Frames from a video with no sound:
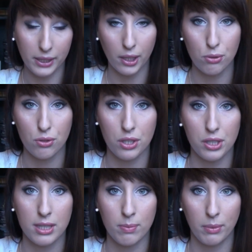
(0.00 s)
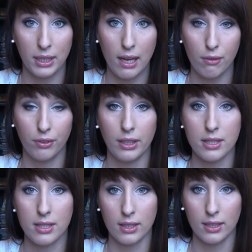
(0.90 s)
tak jak już wcześniej wspominałam,
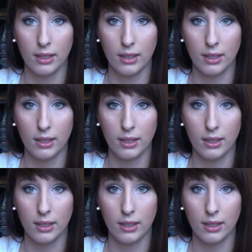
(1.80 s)
więc e,